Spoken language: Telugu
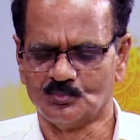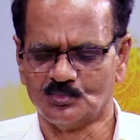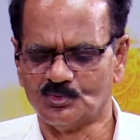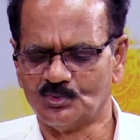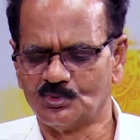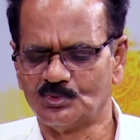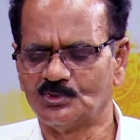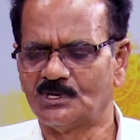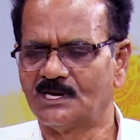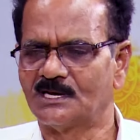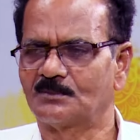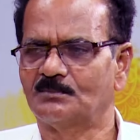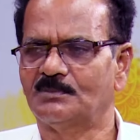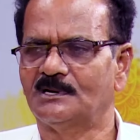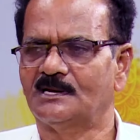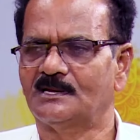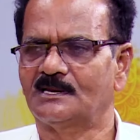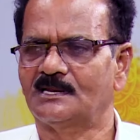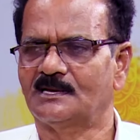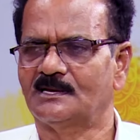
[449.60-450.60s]
మూడు
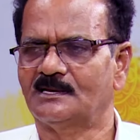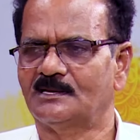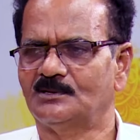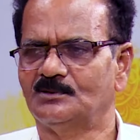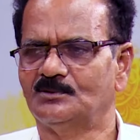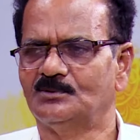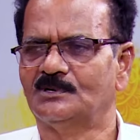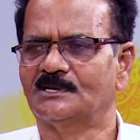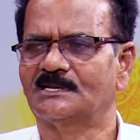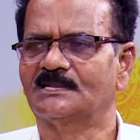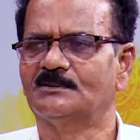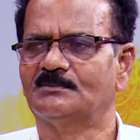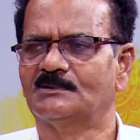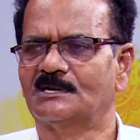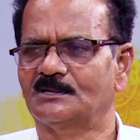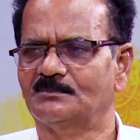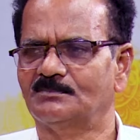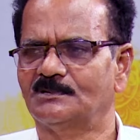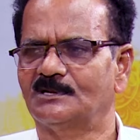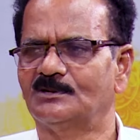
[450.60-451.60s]
గర్భాలయాలు
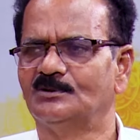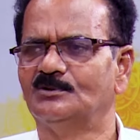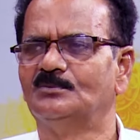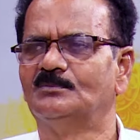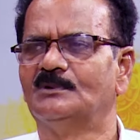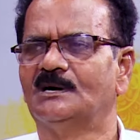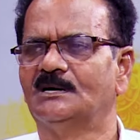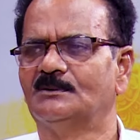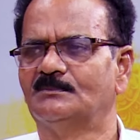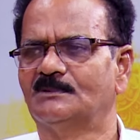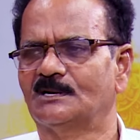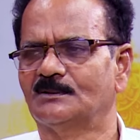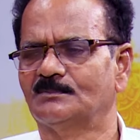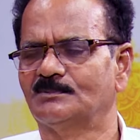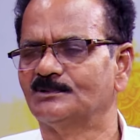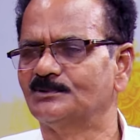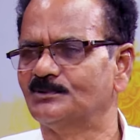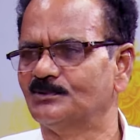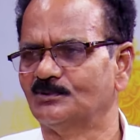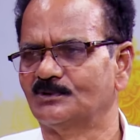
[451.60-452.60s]
అర్ధమండపాలు
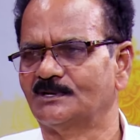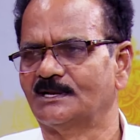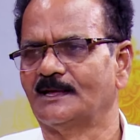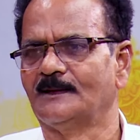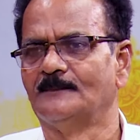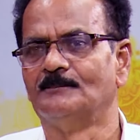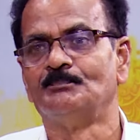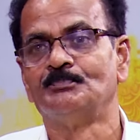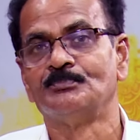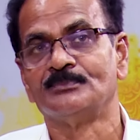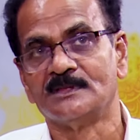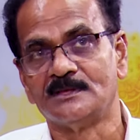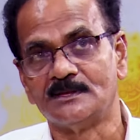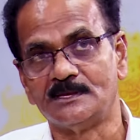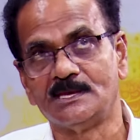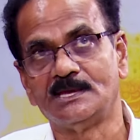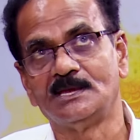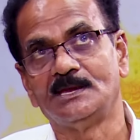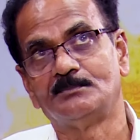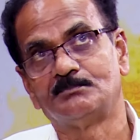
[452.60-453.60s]
మహామండపంతో ఉంటాయి
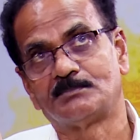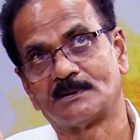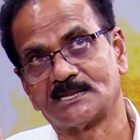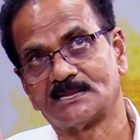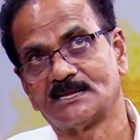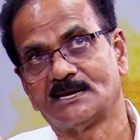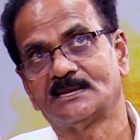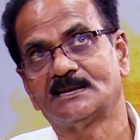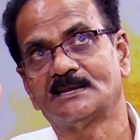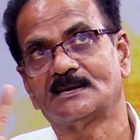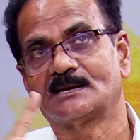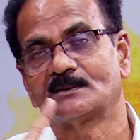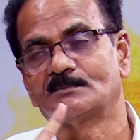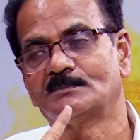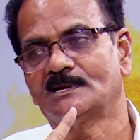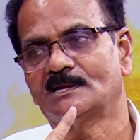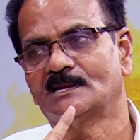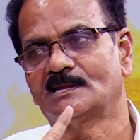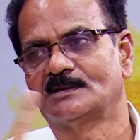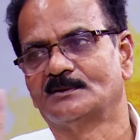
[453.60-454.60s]
ఈ ప్రధాన
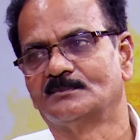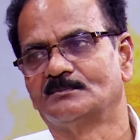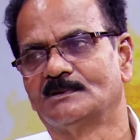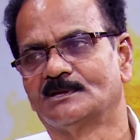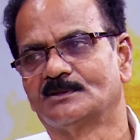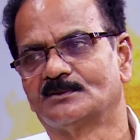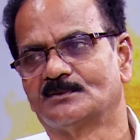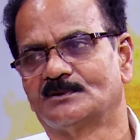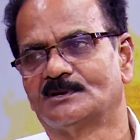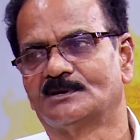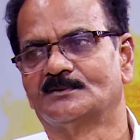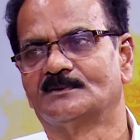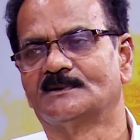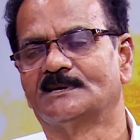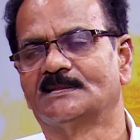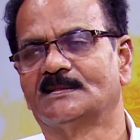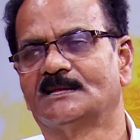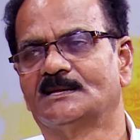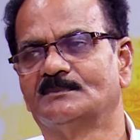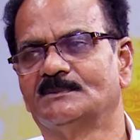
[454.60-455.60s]
గర్భాలయం మీద
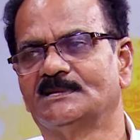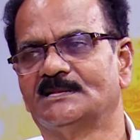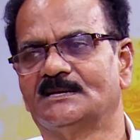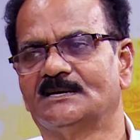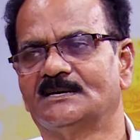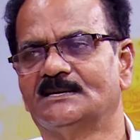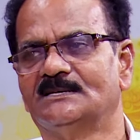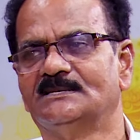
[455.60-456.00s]
ఉన్నటువంటి దాని మీద